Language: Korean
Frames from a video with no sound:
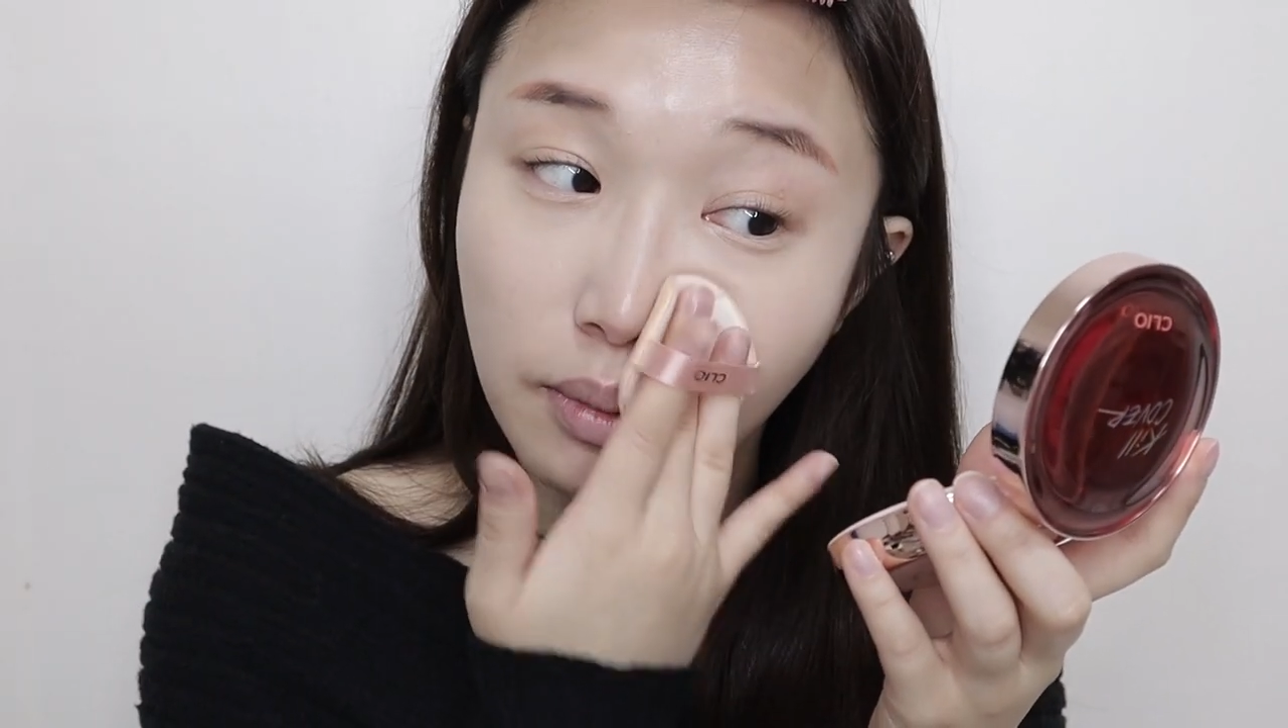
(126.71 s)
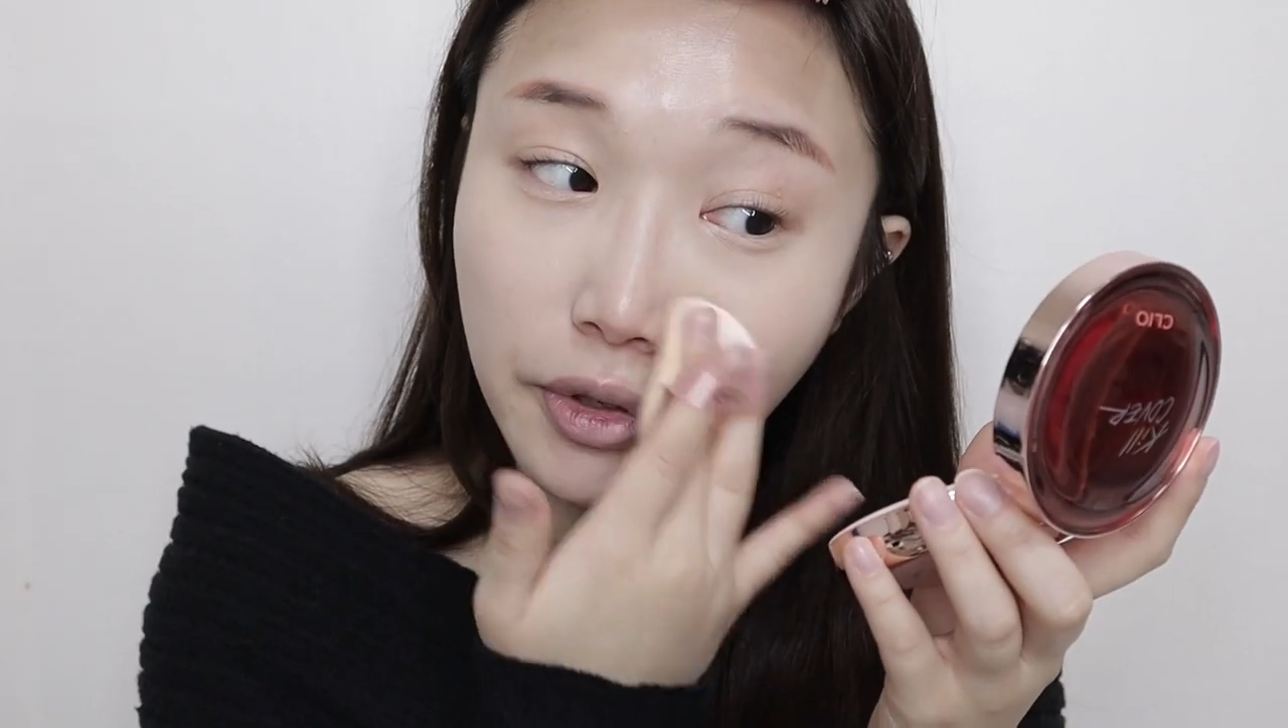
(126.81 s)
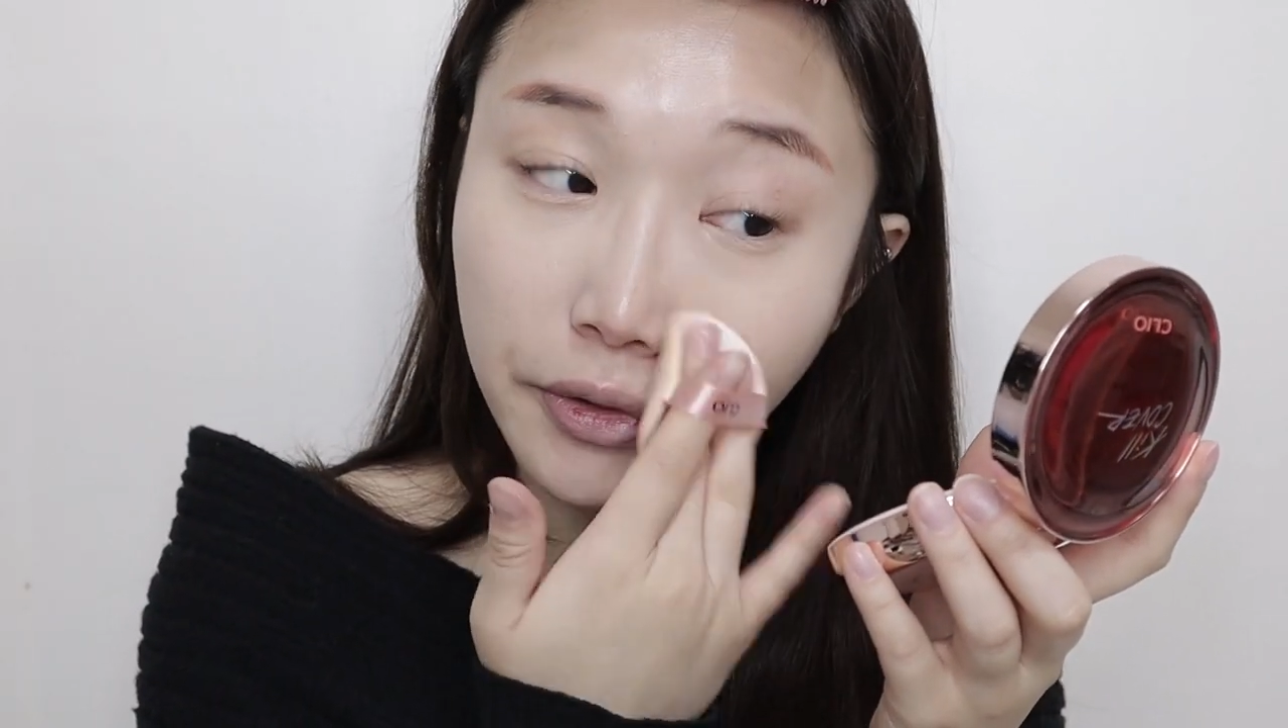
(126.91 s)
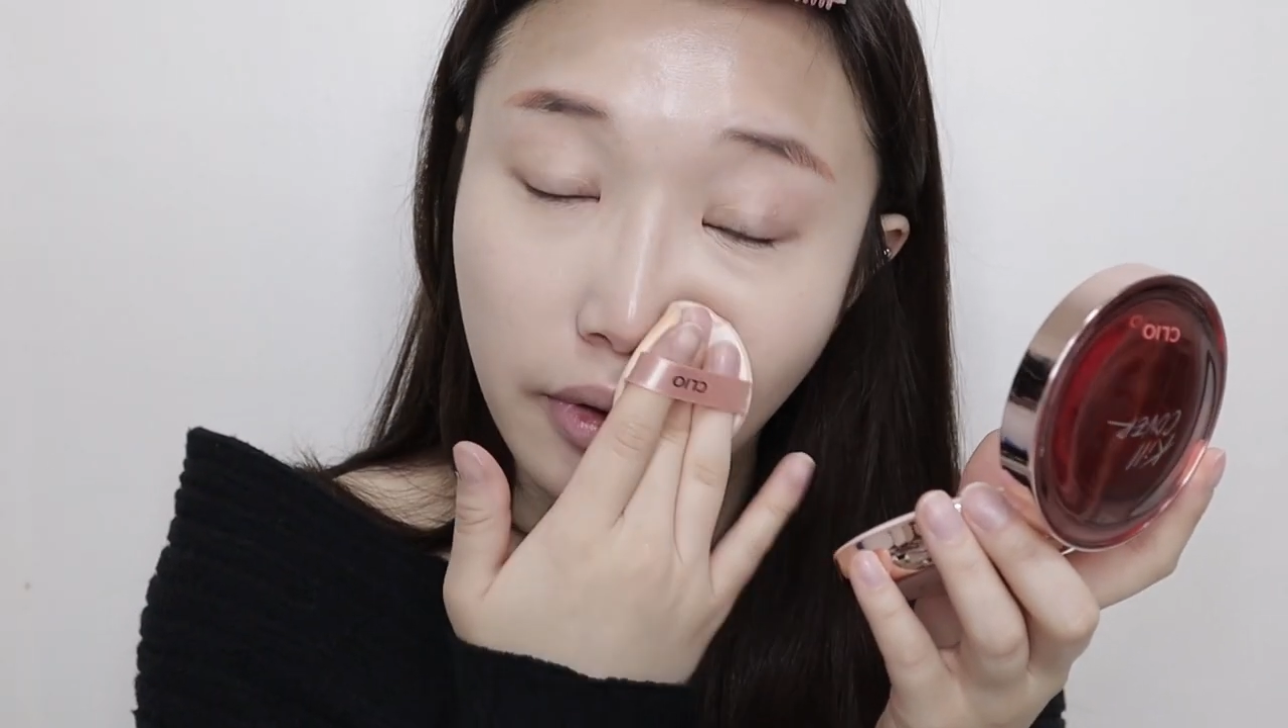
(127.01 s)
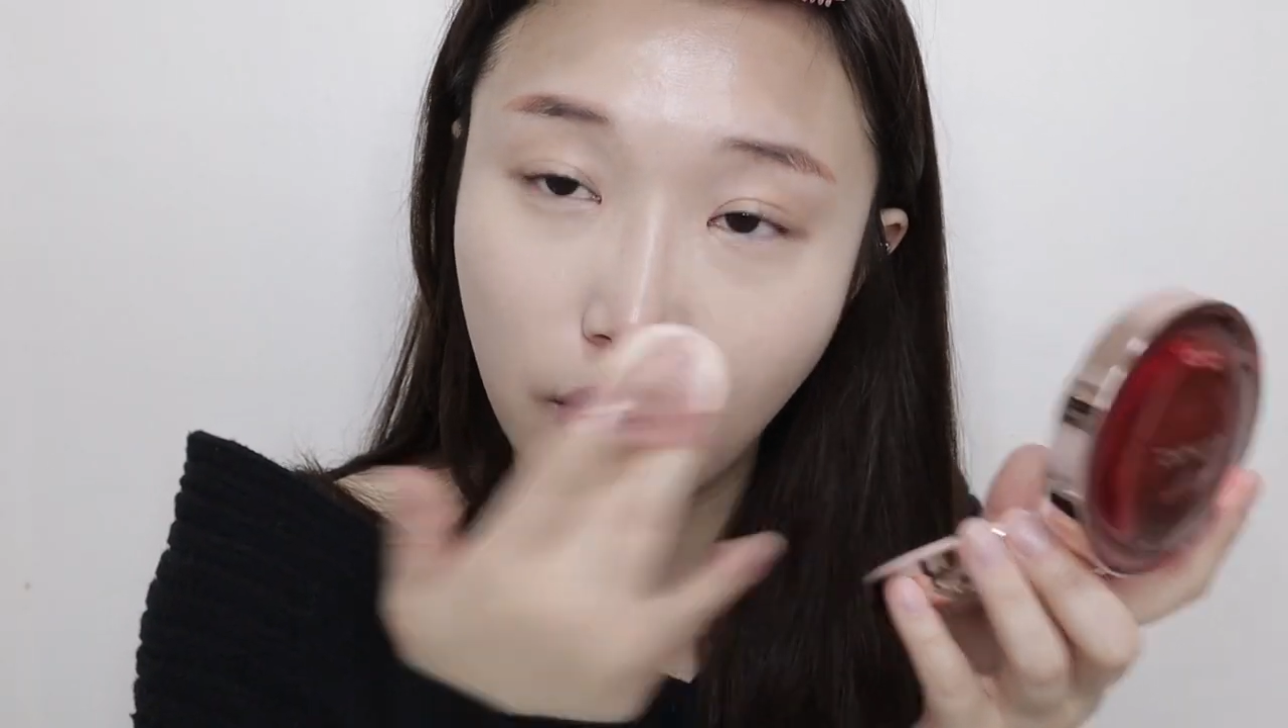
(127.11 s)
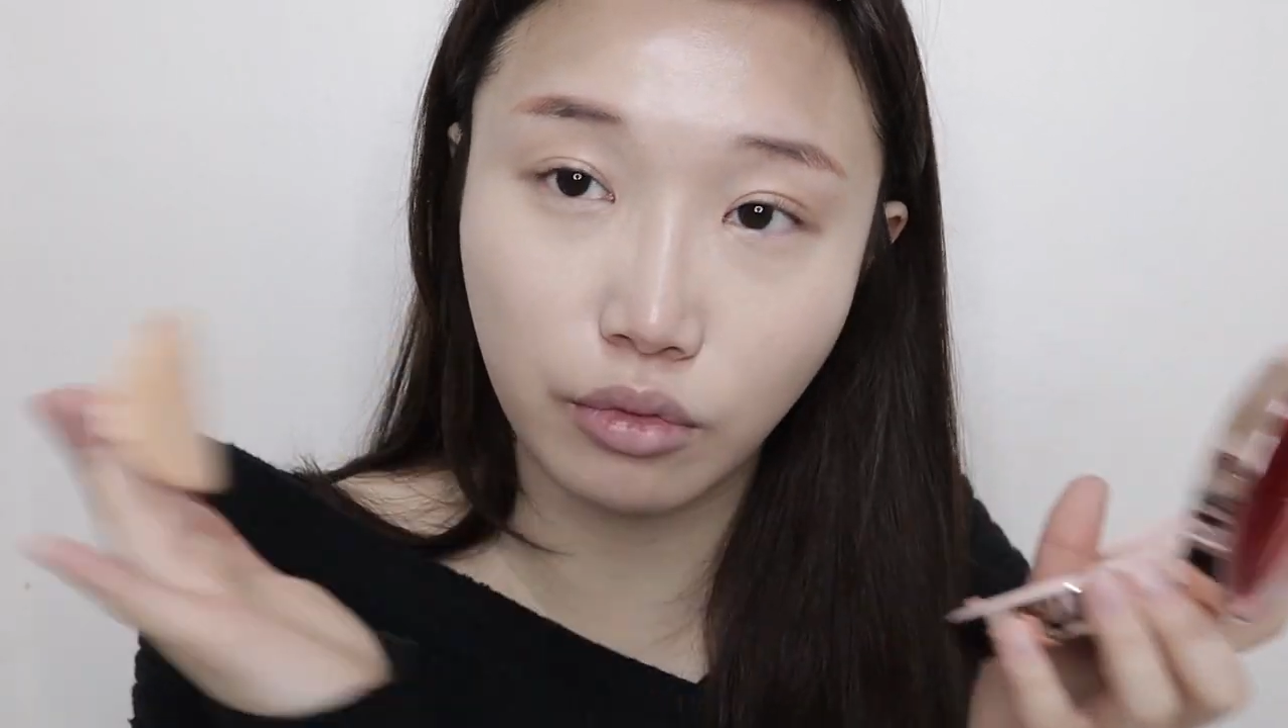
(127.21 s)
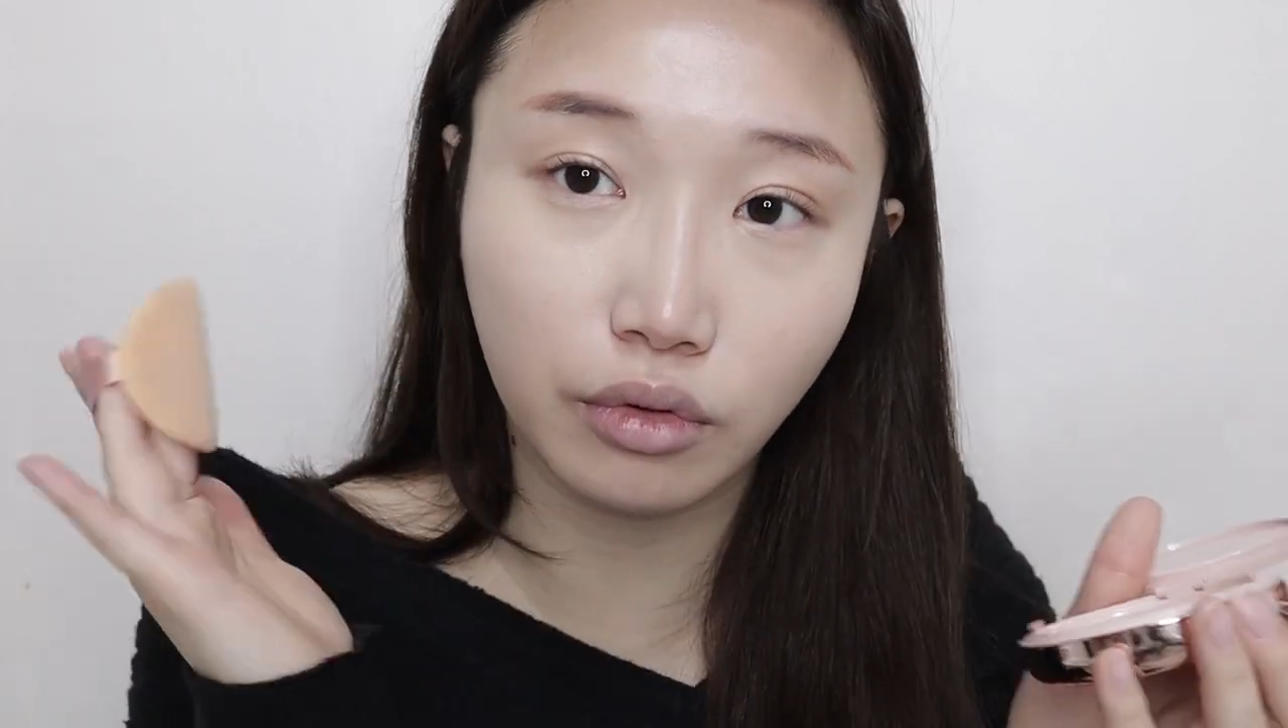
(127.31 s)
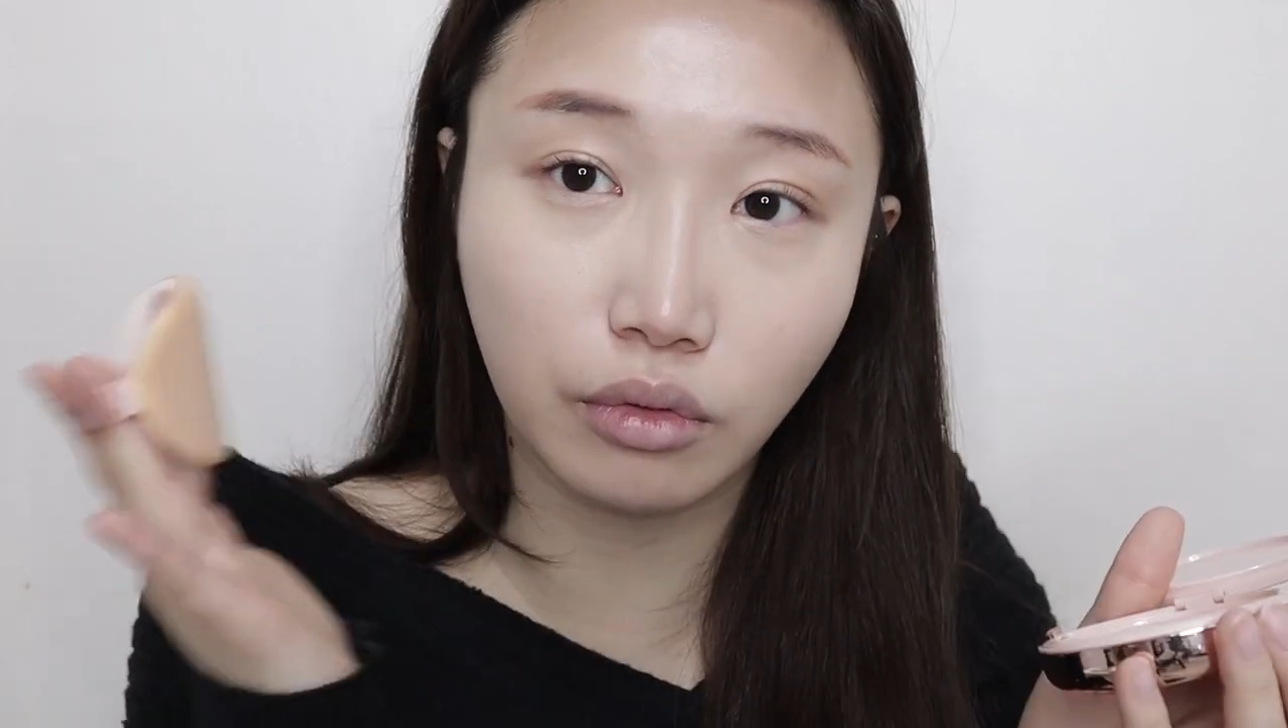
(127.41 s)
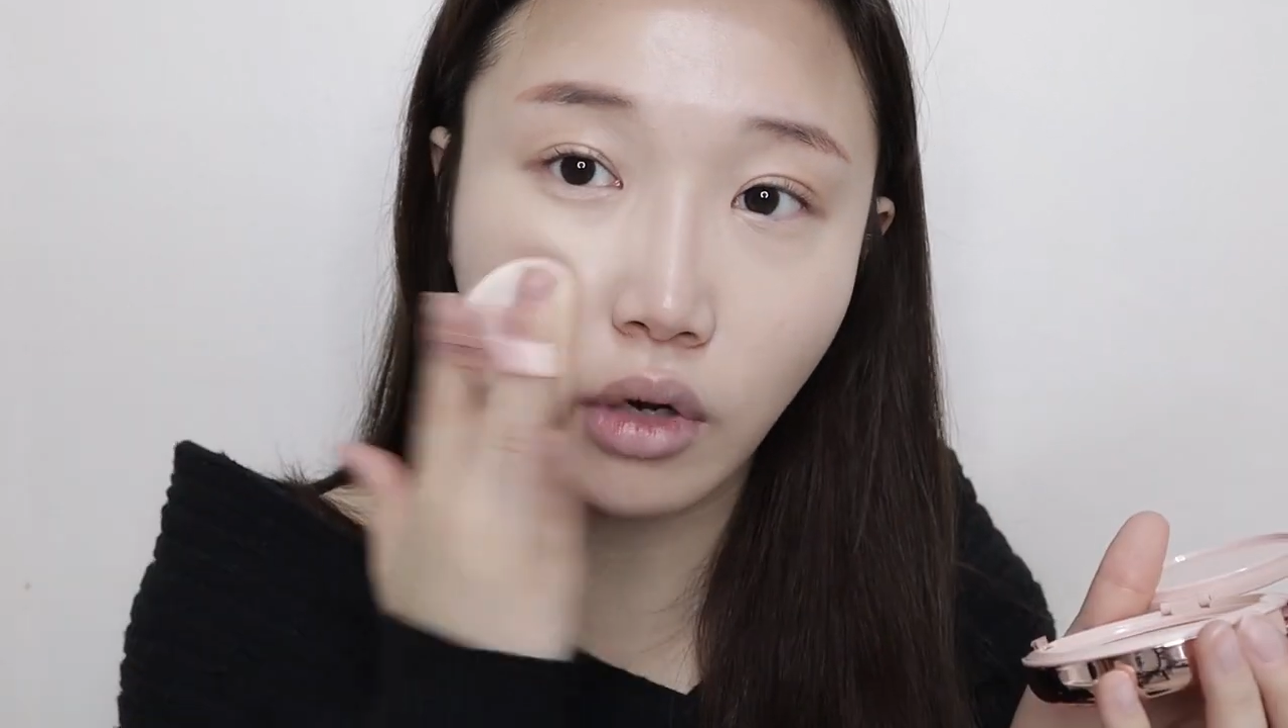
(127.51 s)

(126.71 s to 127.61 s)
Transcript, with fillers: 필요하고 이런